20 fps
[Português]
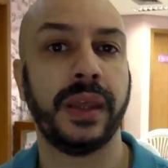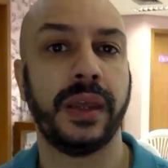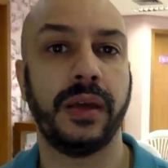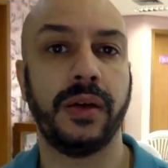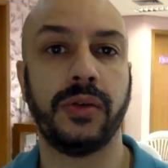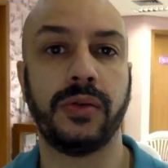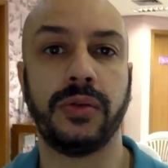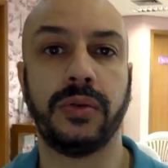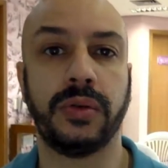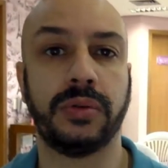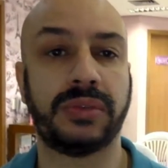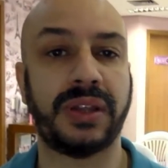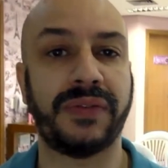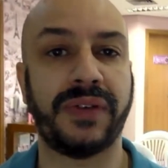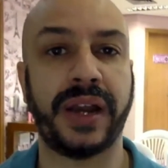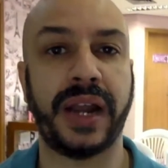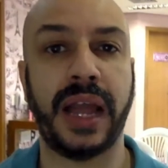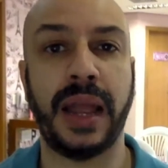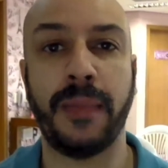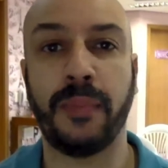Eu
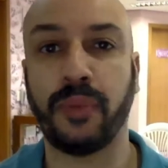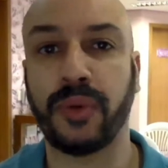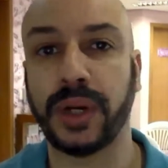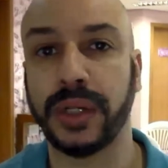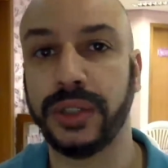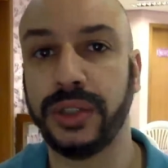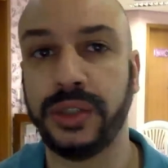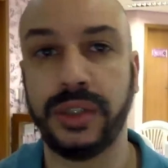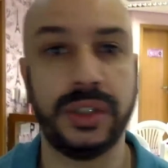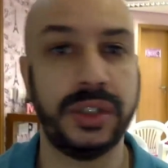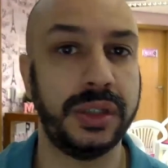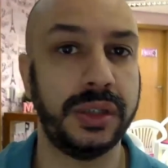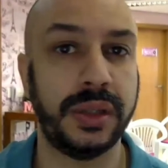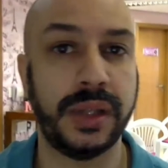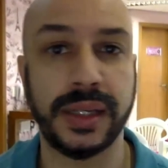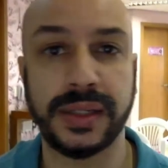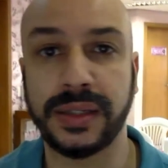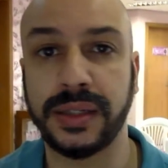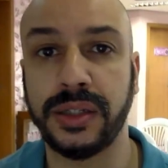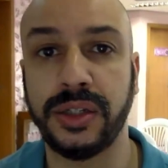estava na época de
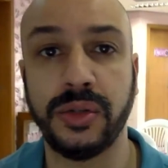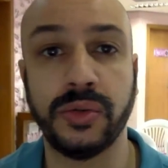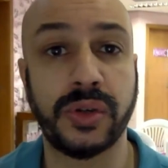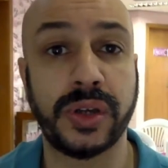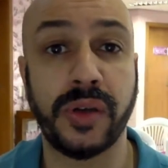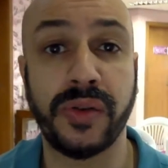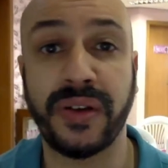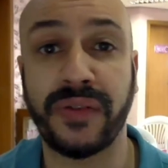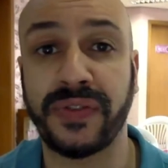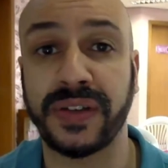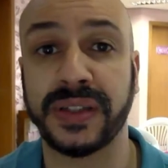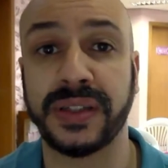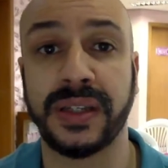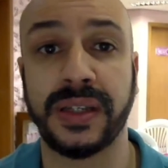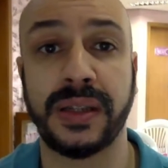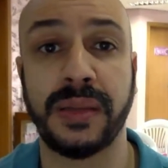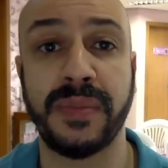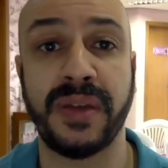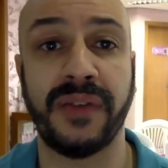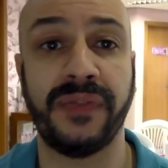decidir o que eu ia
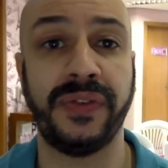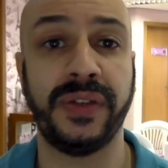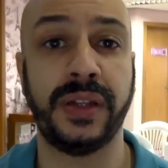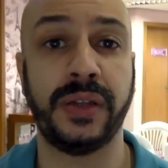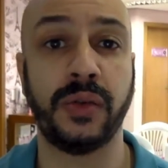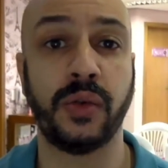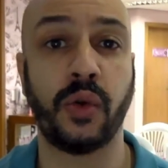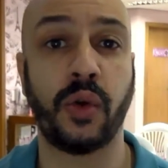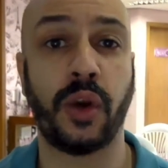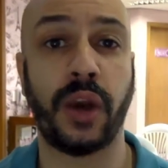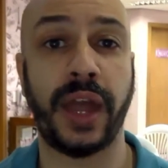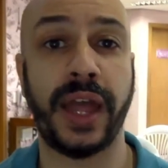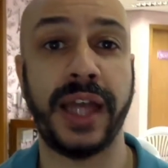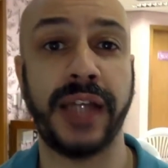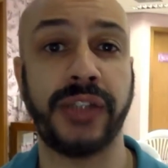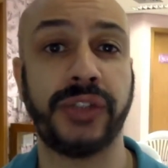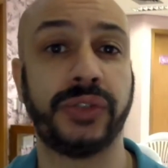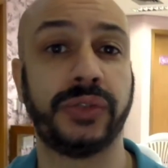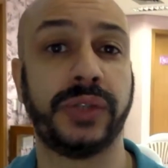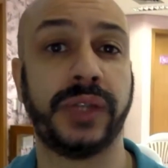fazer da minha vida no
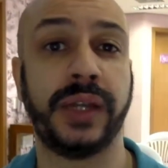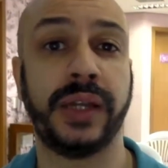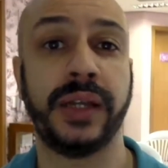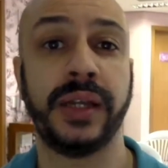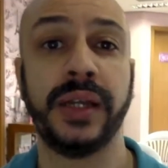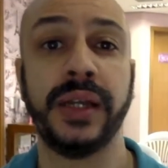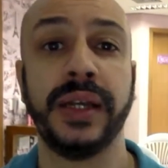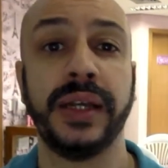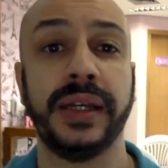colégio, né?